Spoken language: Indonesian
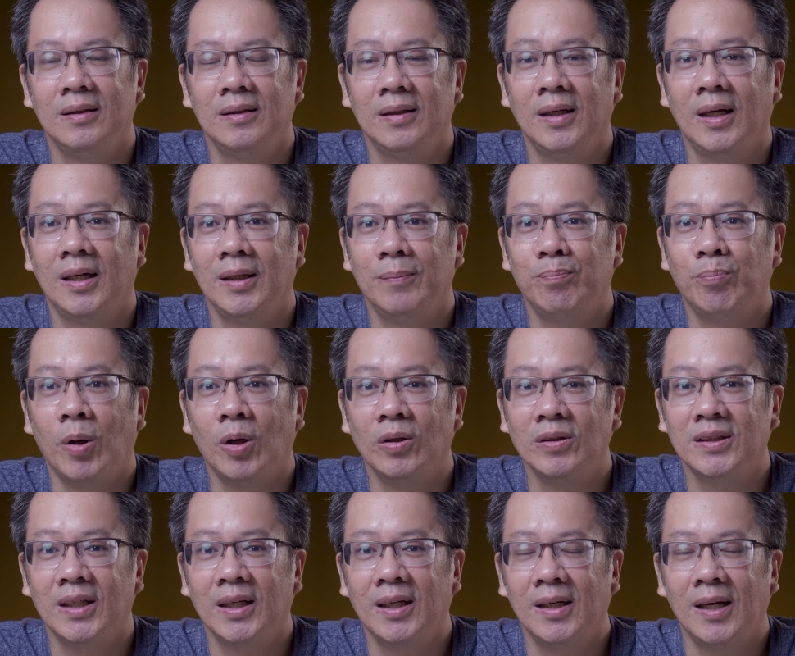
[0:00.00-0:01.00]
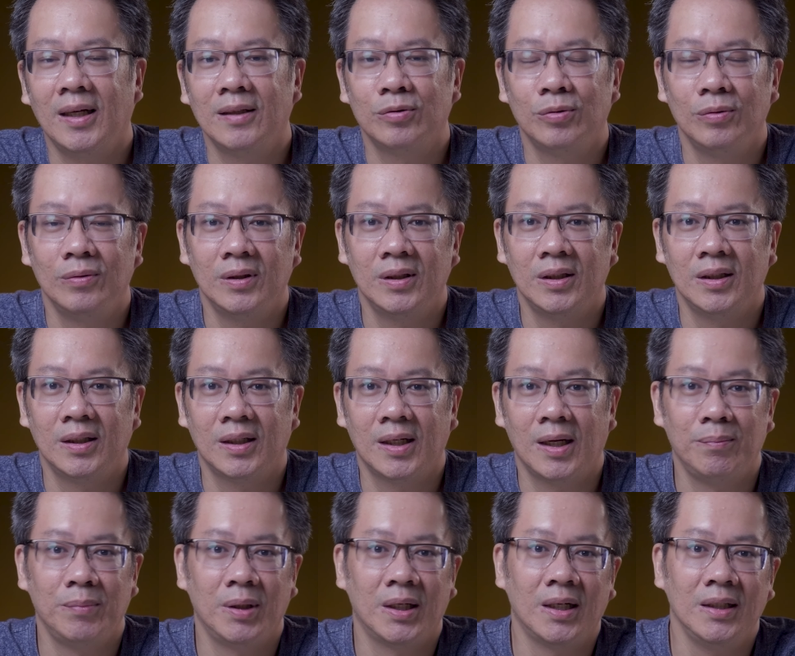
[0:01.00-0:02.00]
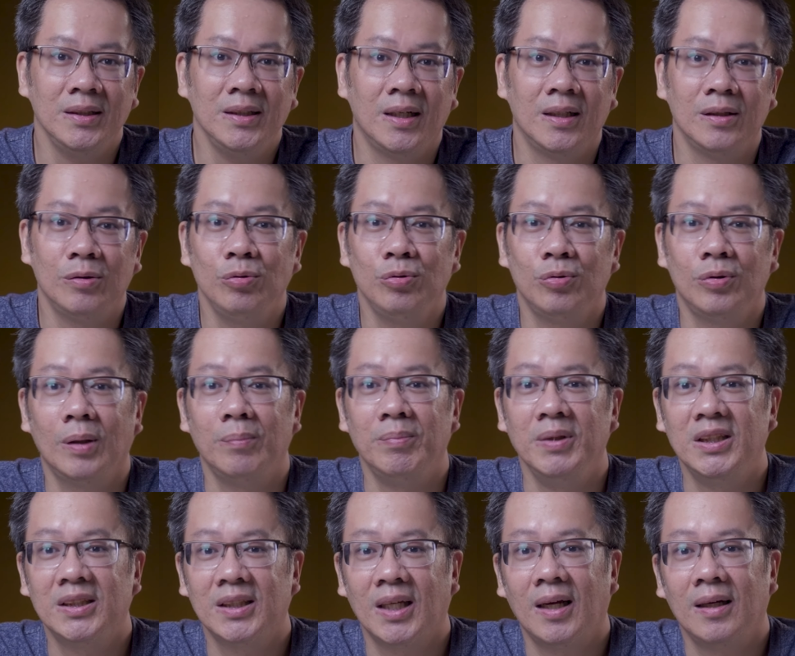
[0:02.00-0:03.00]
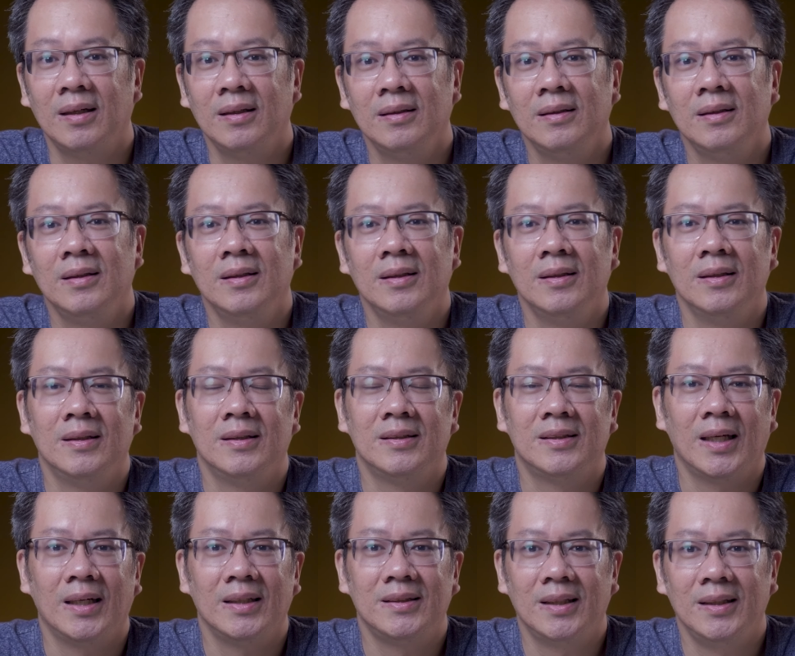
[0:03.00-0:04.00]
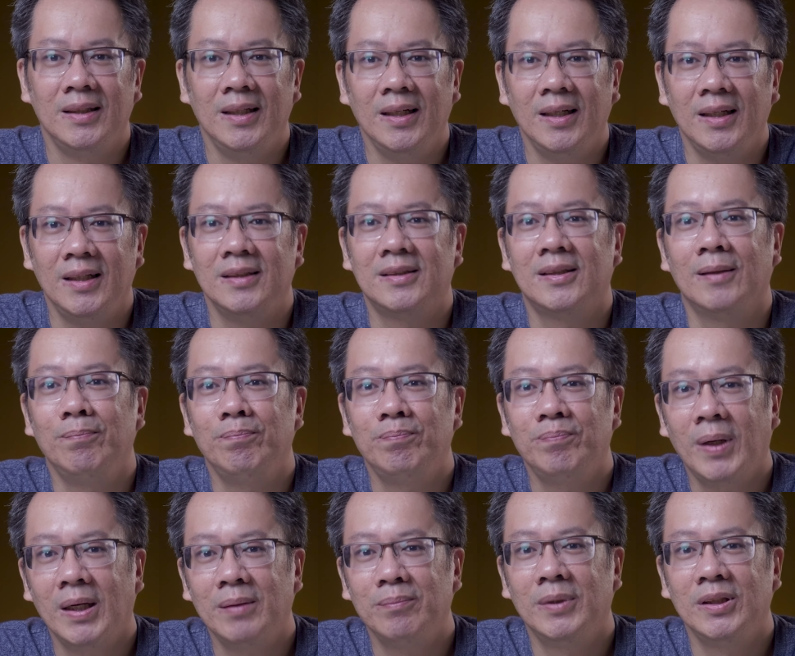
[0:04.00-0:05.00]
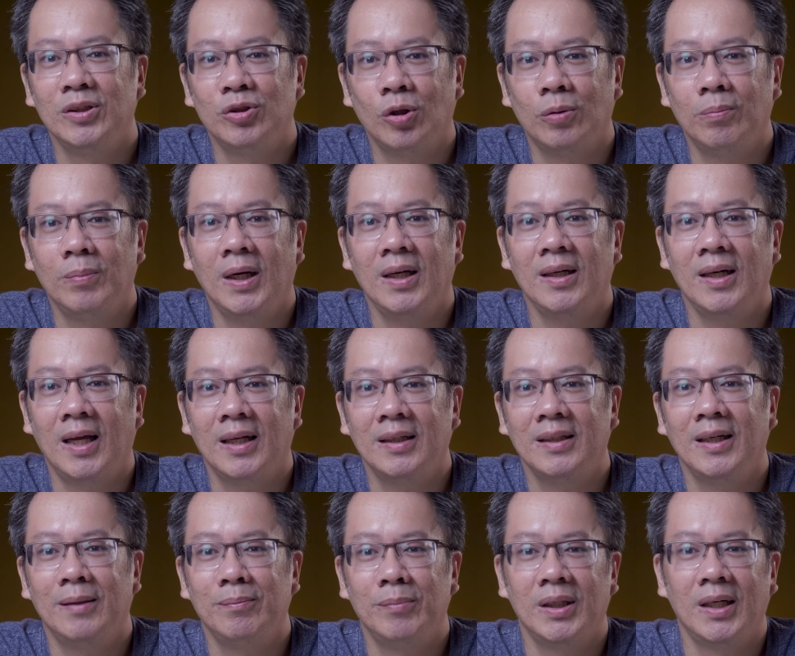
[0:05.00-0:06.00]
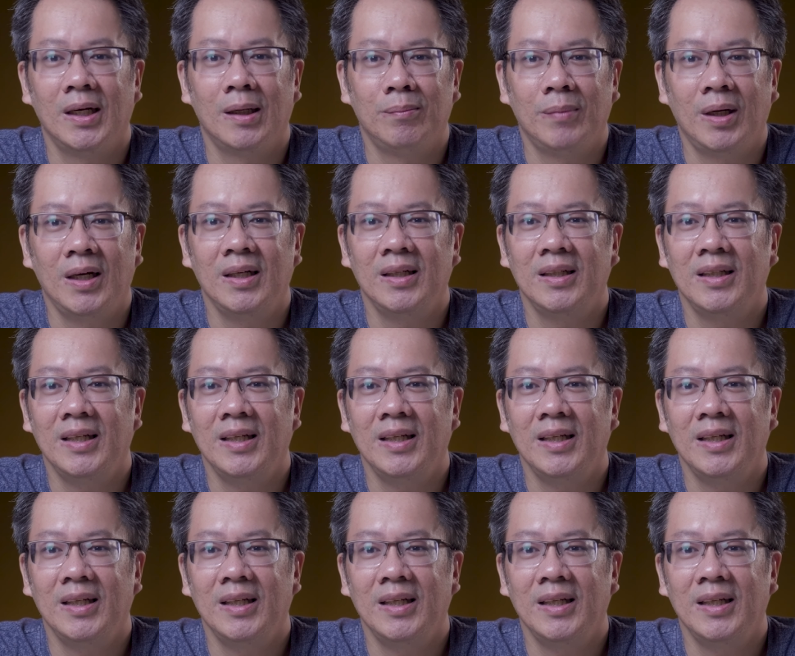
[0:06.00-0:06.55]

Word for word: dari ponsel langsung ke kameranya itu juga bisa. Saya sendiri sempat mencoba LUT yang bernama